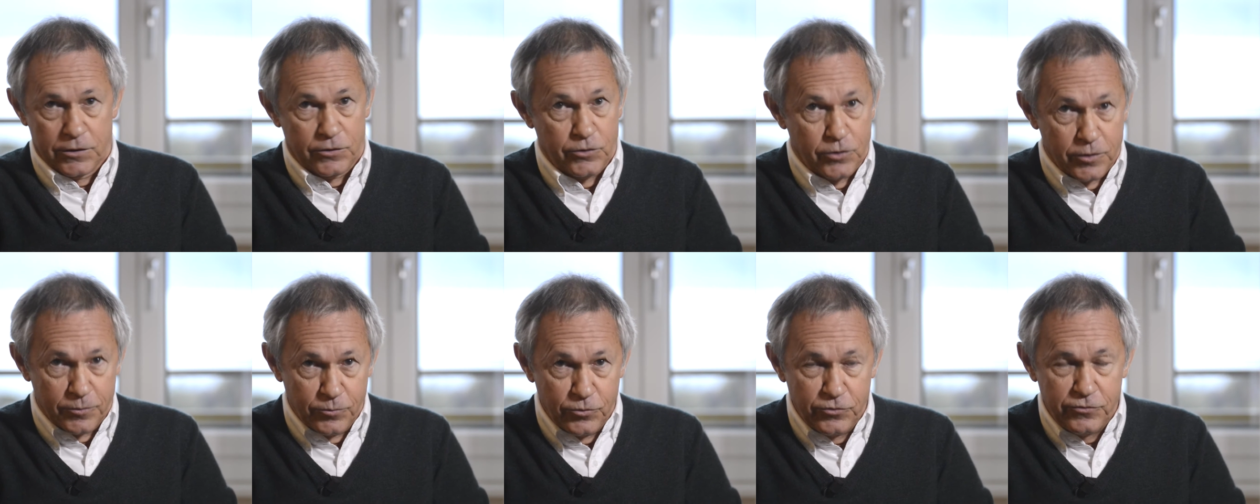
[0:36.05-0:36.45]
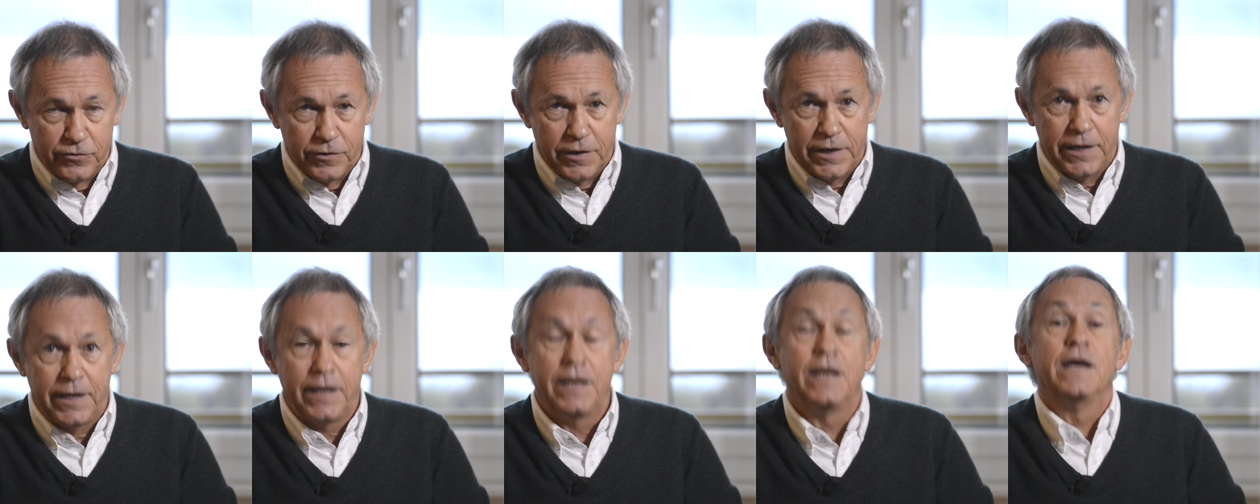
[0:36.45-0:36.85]
de
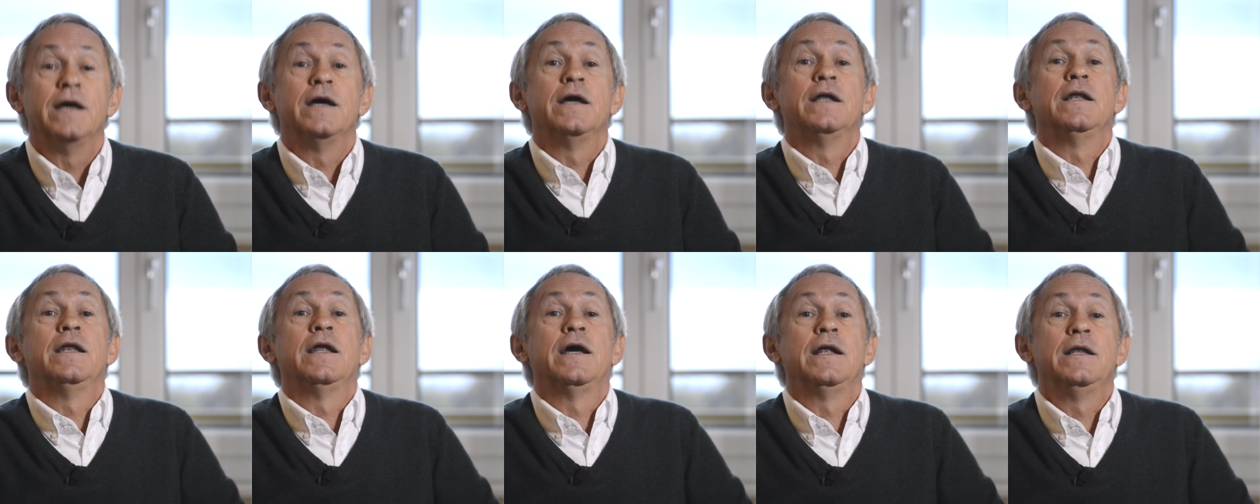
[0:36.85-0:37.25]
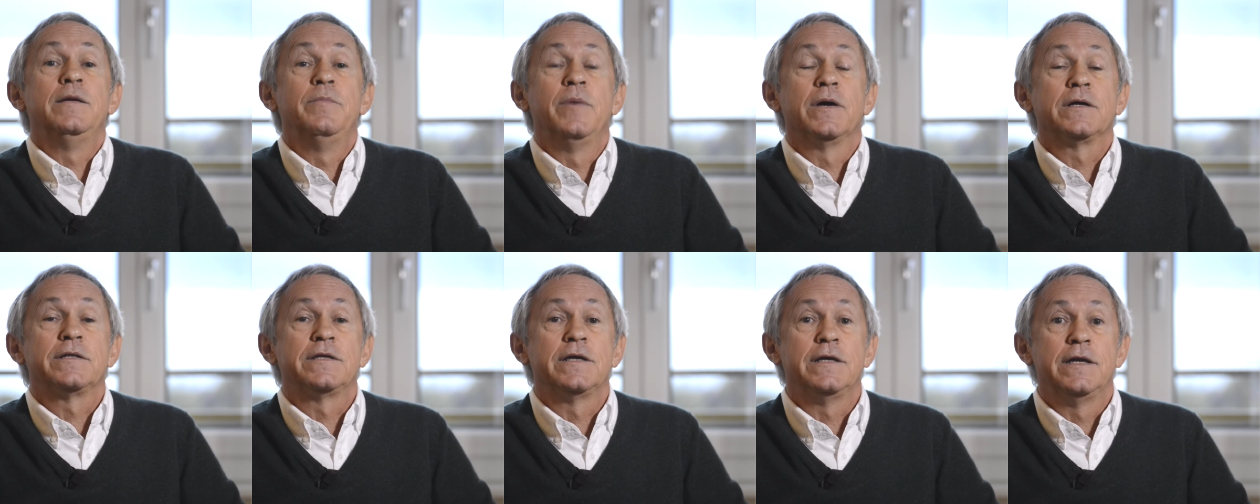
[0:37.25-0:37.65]
museler la
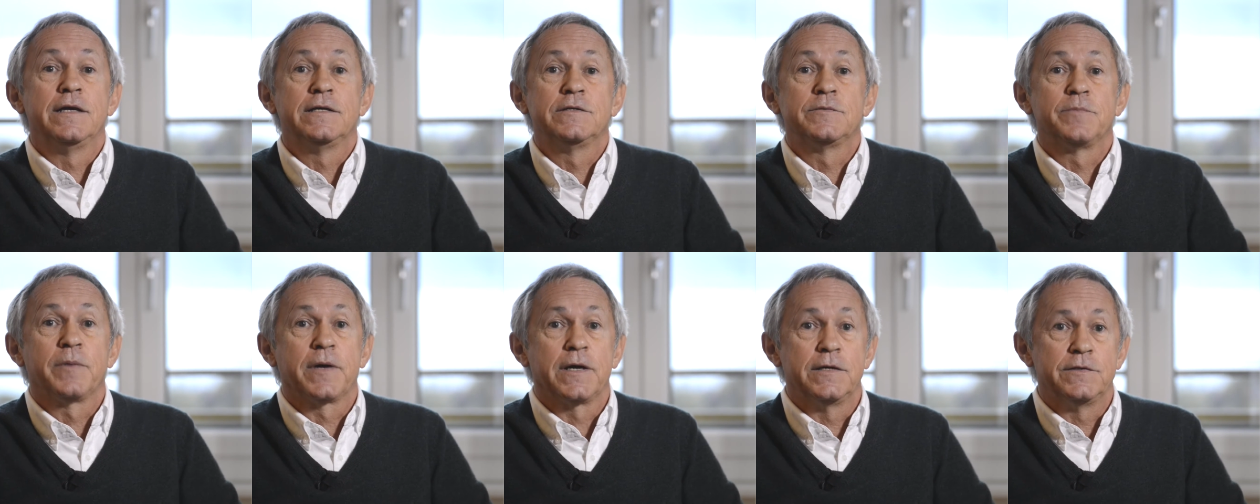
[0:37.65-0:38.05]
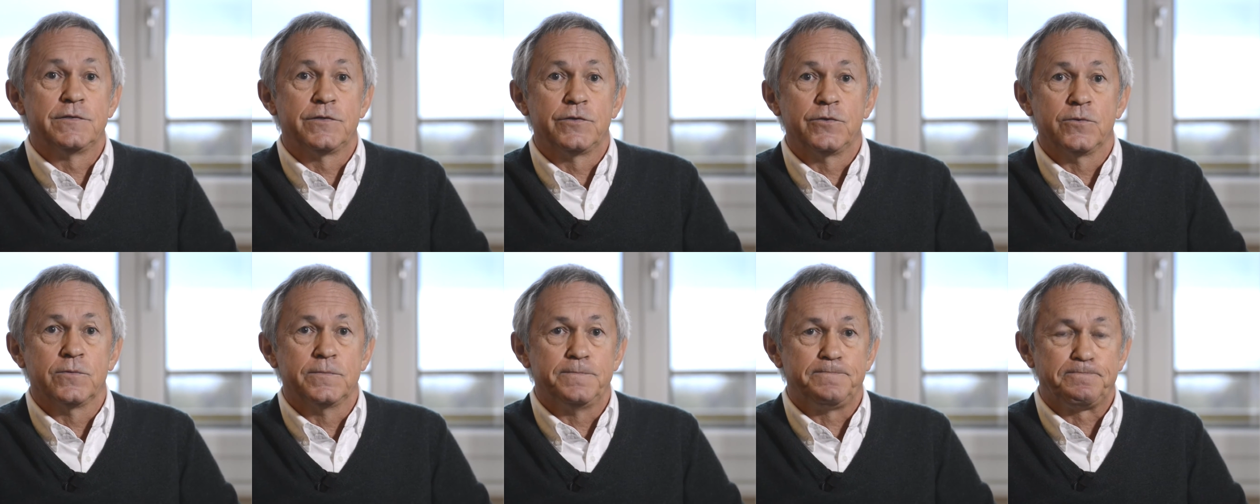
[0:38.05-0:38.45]
liberté
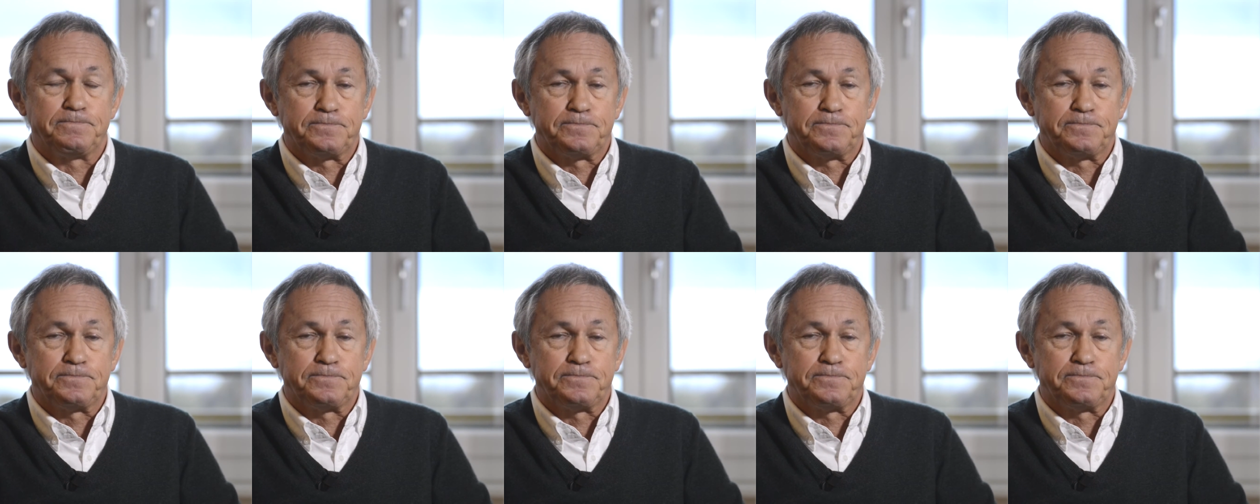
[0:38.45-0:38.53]
d'expression.